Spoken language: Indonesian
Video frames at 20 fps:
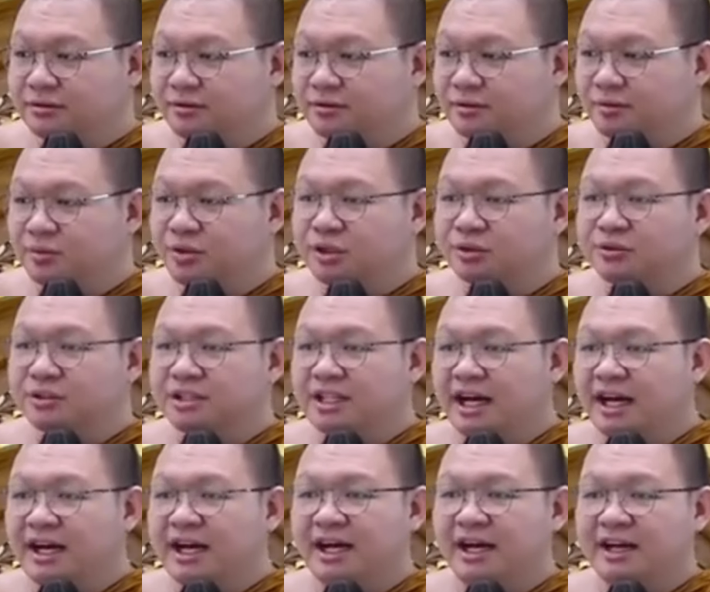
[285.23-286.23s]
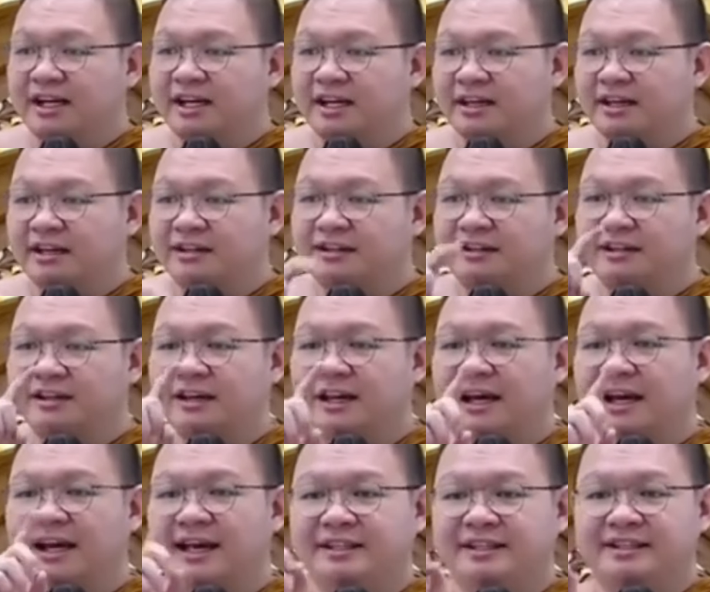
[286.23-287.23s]
Berusaha agar
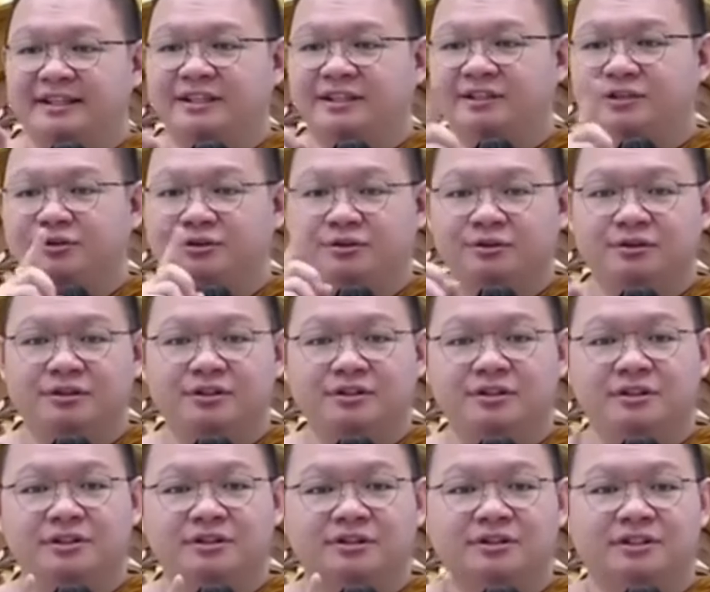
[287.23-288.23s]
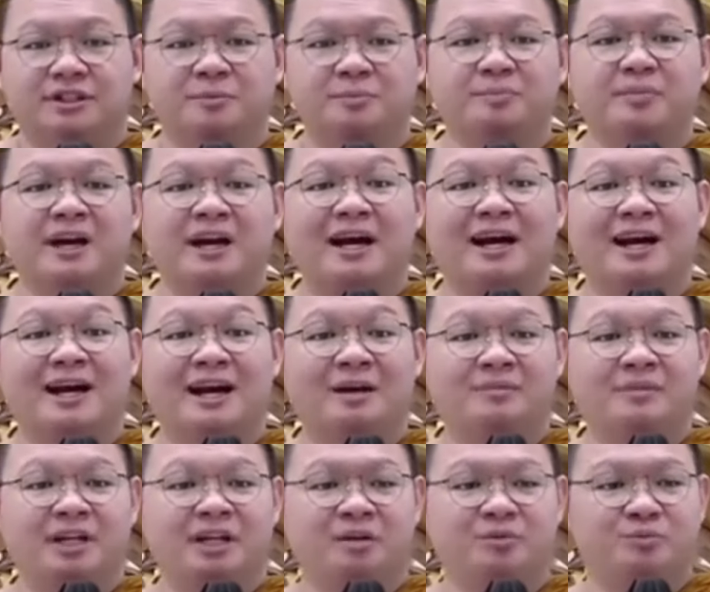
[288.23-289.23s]
lalatnya itu terperangkap
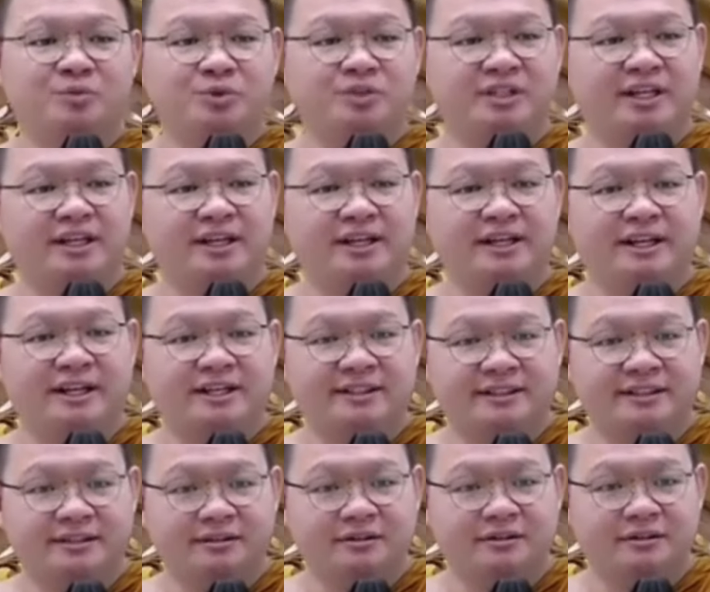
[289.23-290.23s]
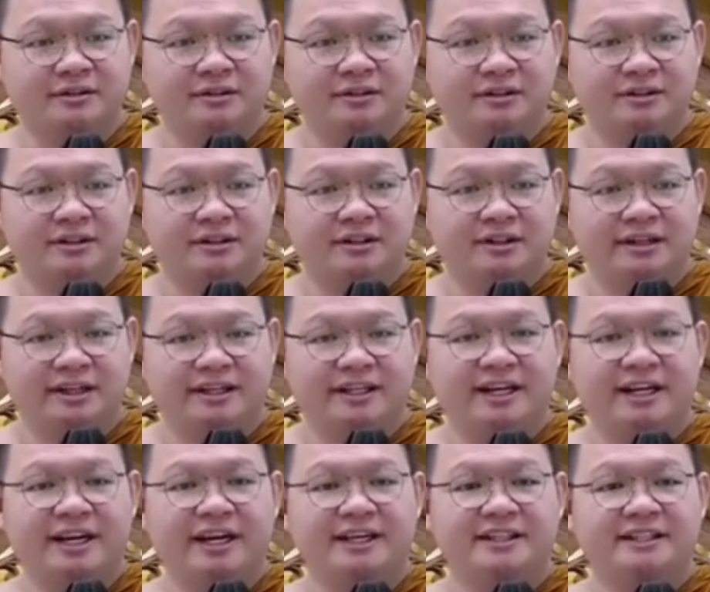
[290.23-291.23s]
dalam pusaran air.
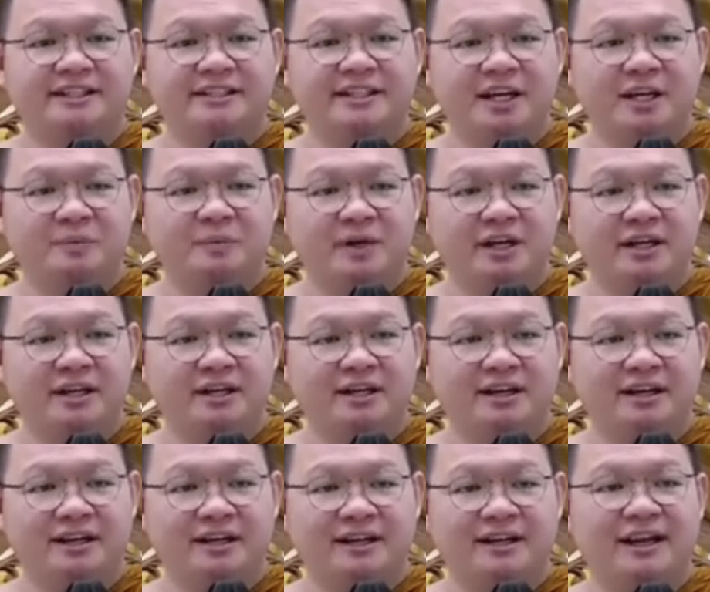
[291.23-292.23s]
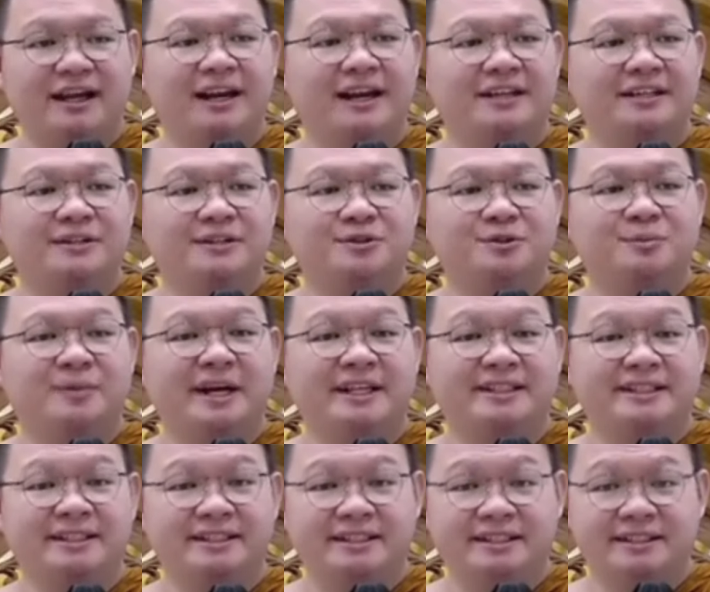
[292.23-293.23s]
Dan akhirnya apa? Lalat itu
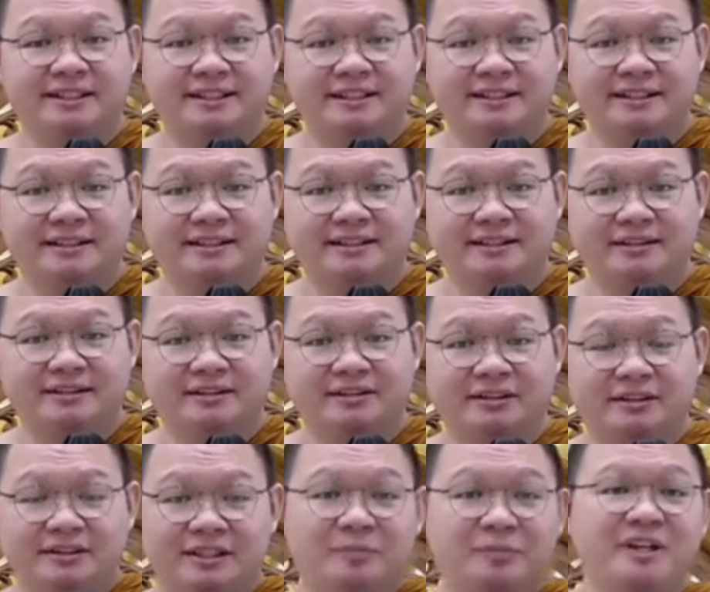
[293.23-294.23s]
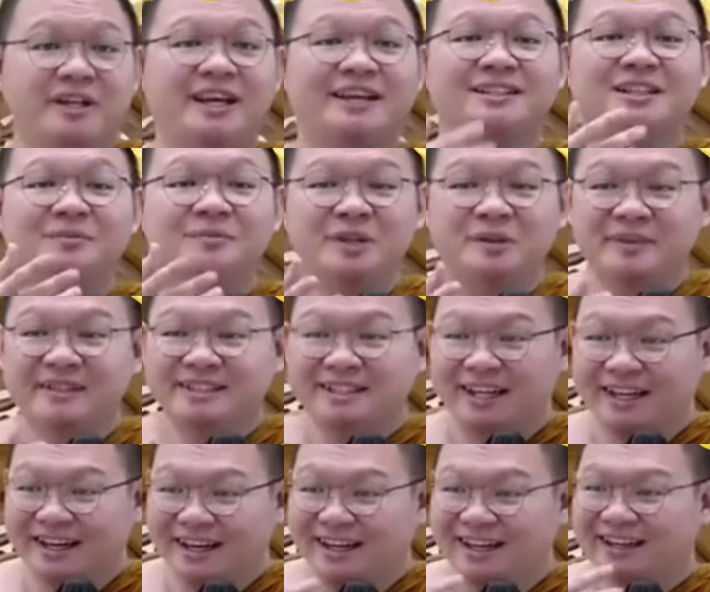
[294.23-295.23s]
mati. Tapi dia sambil
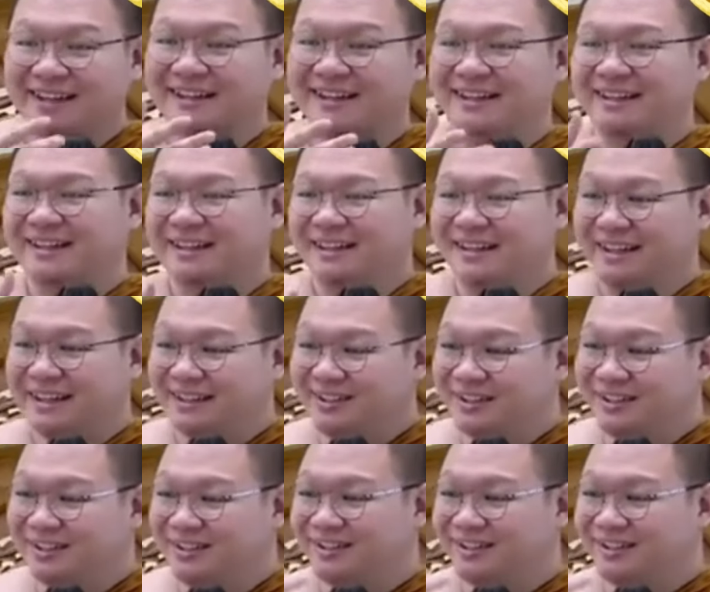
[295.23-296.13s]
bicara. Iya toh?